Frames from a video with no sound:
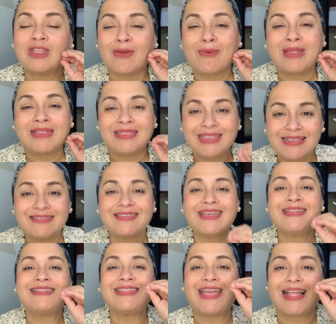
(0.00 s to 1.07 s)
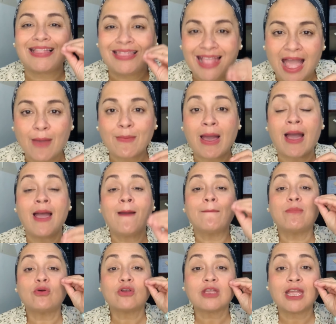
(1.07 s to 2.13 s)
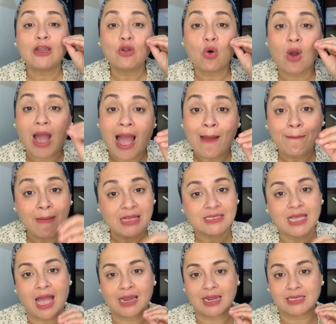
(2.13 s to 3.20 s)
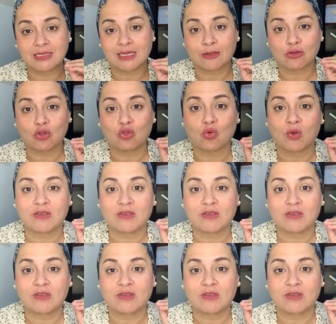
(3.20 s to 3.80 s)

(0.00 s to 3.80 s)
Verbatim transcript: te bendice y te alaba porque lo amas al hacer todo